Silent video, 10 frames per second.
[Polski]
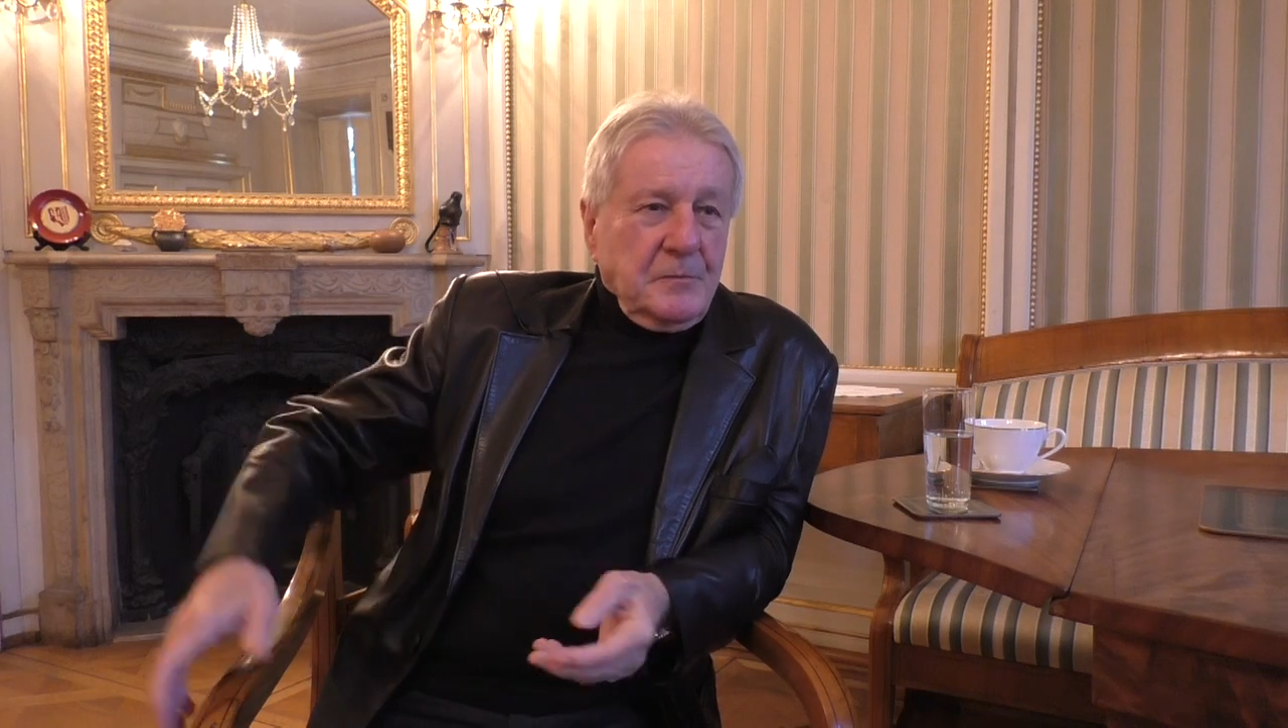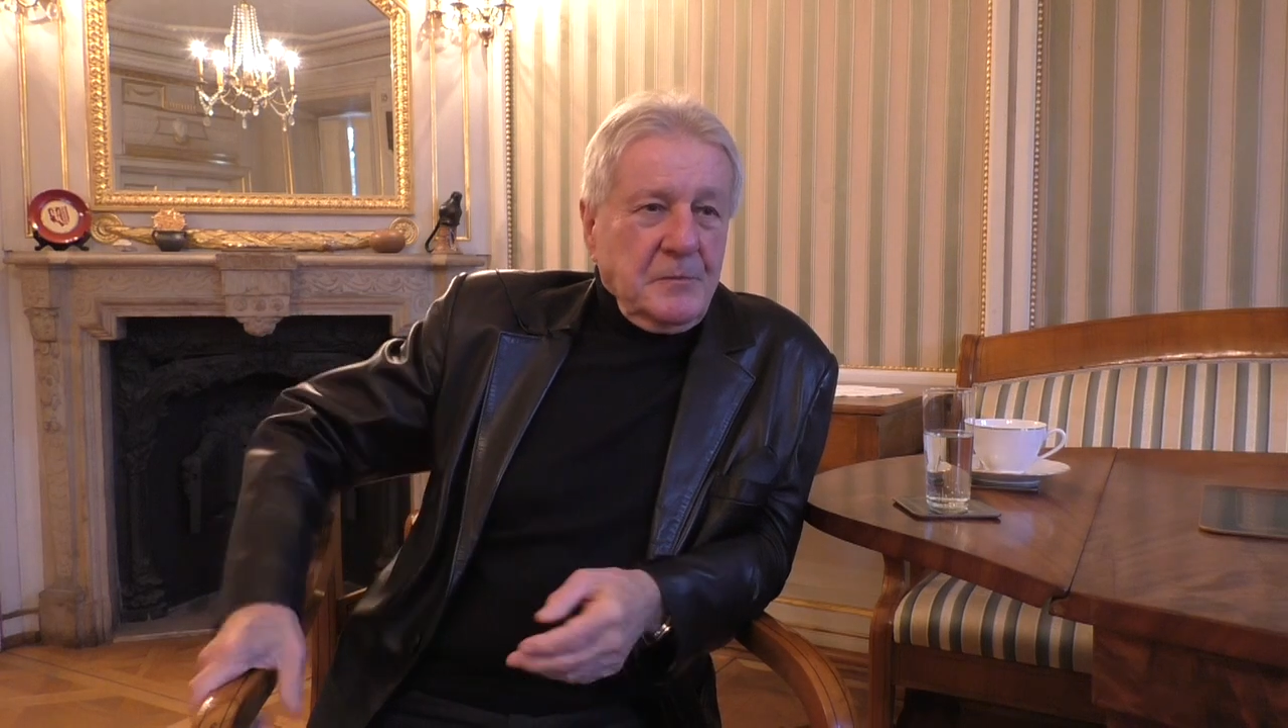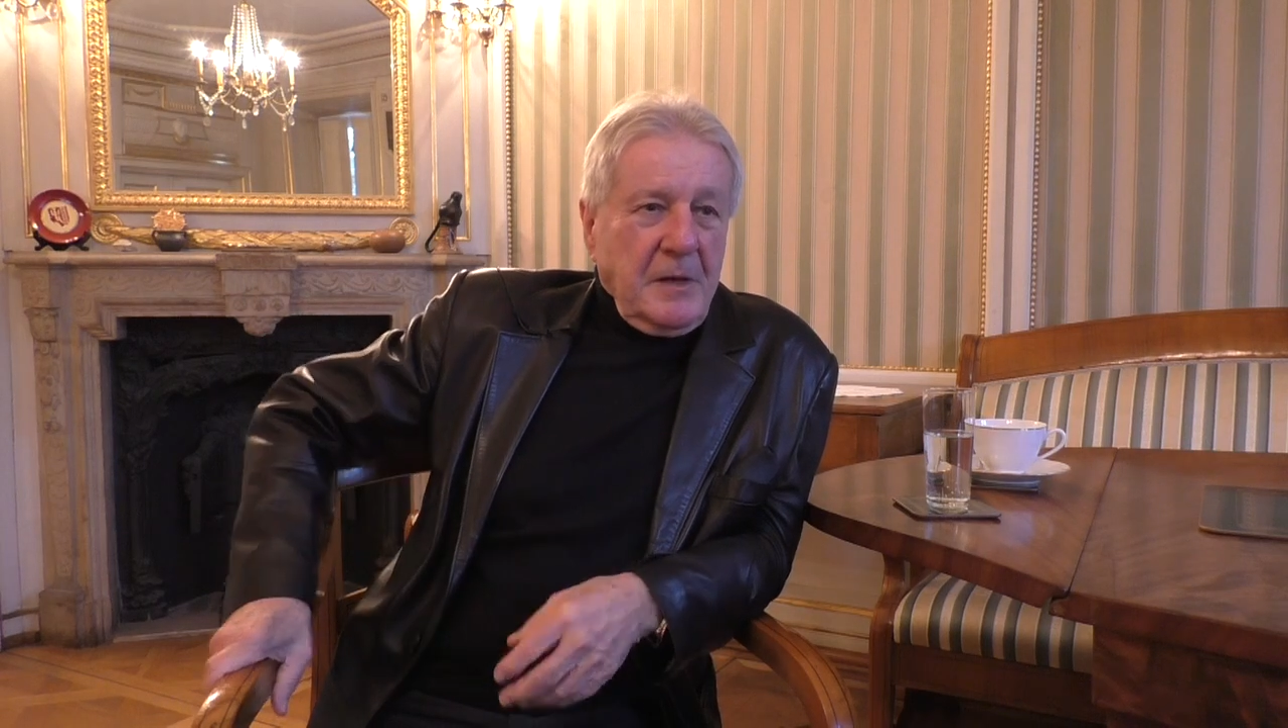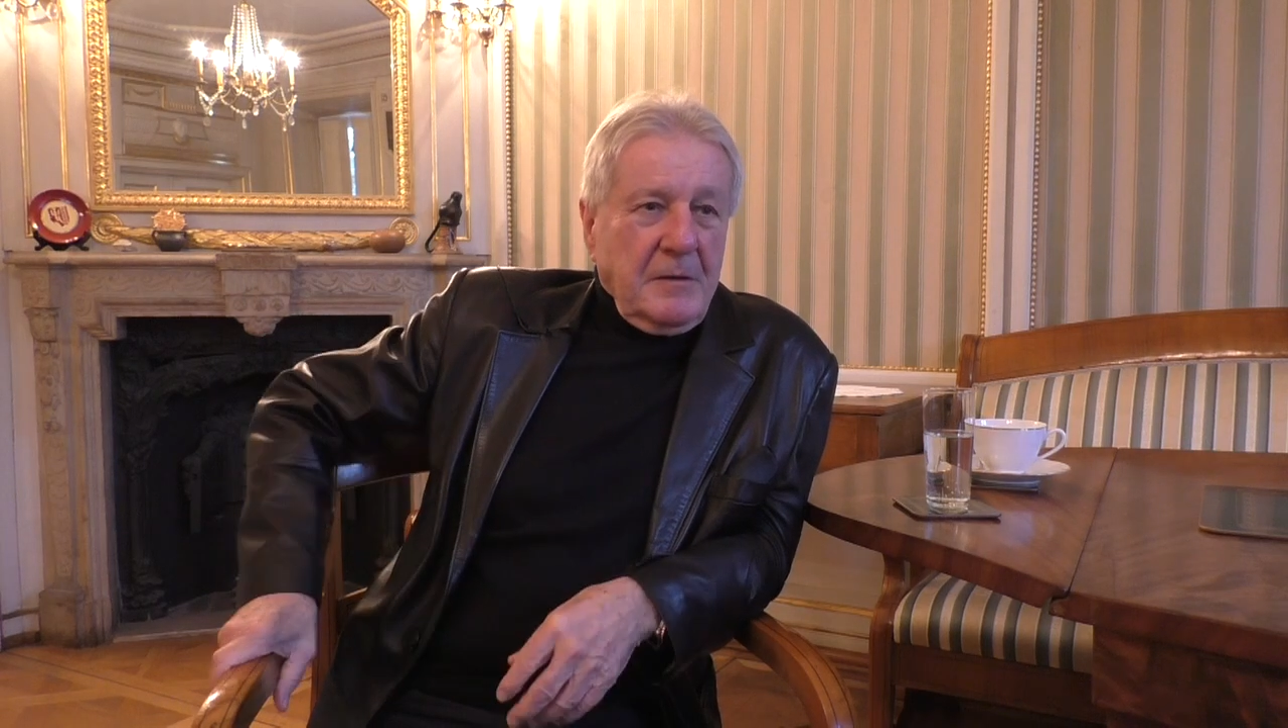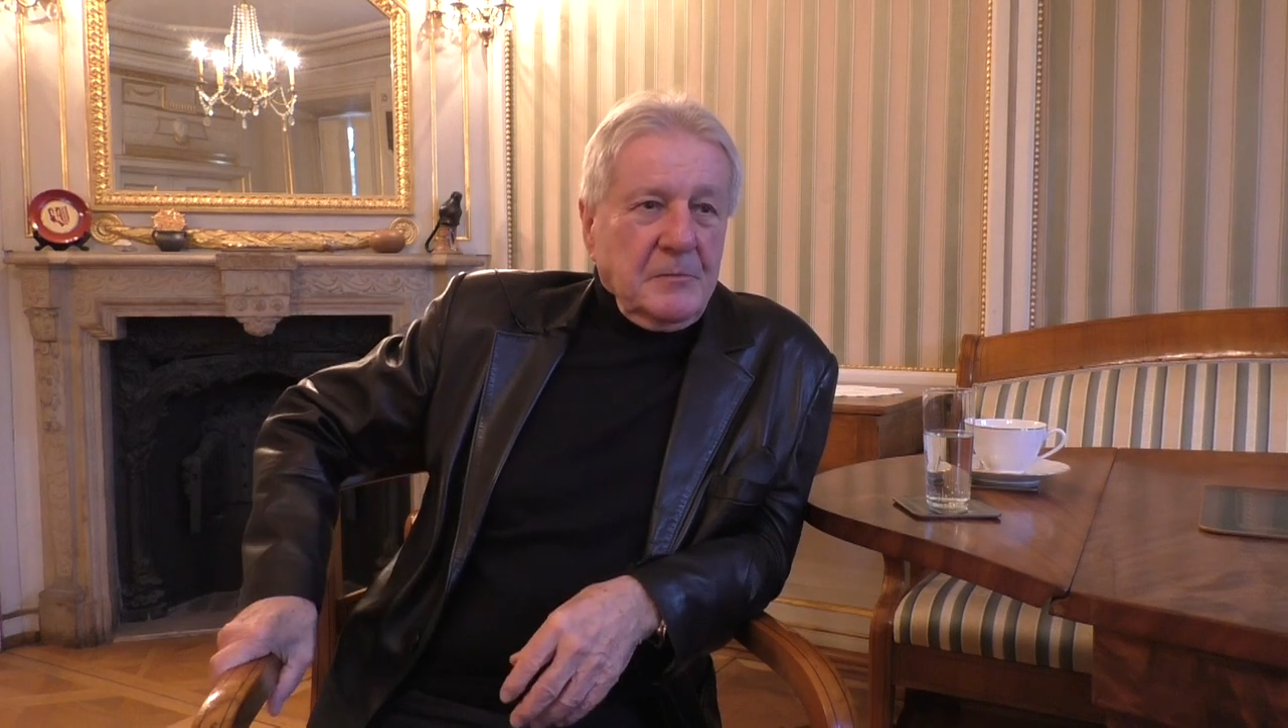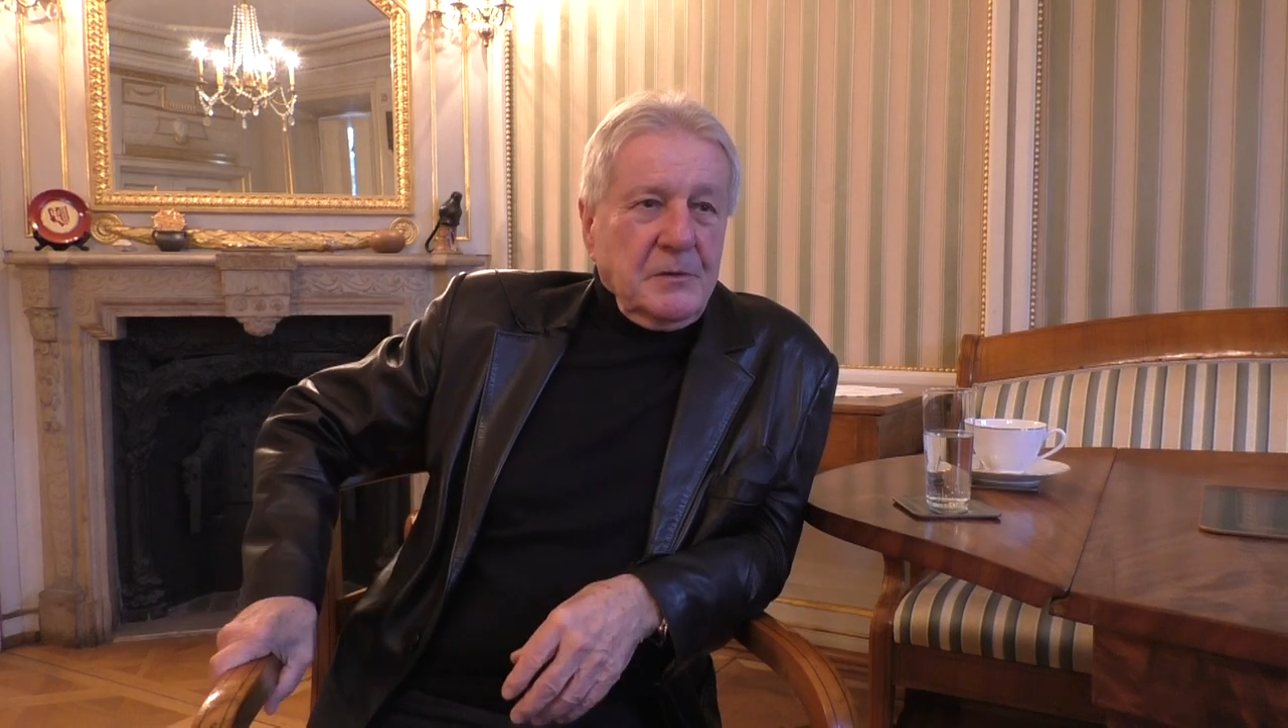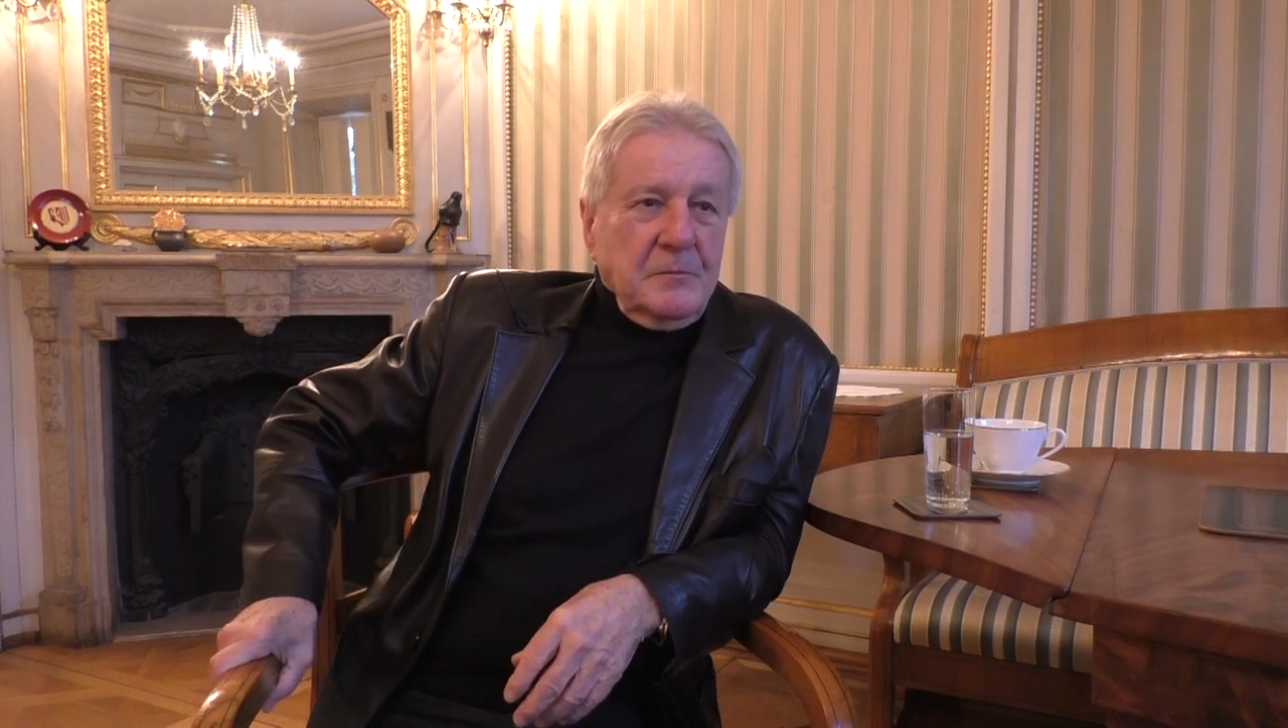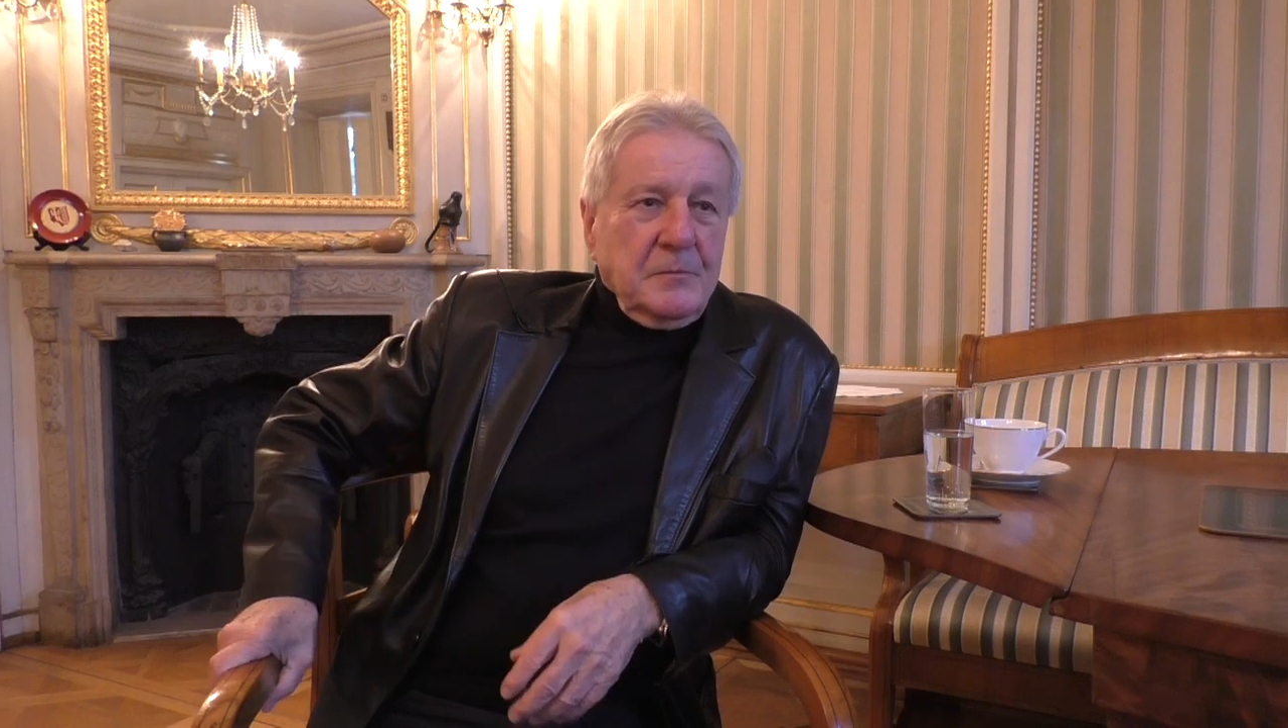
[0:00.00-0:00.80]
miałem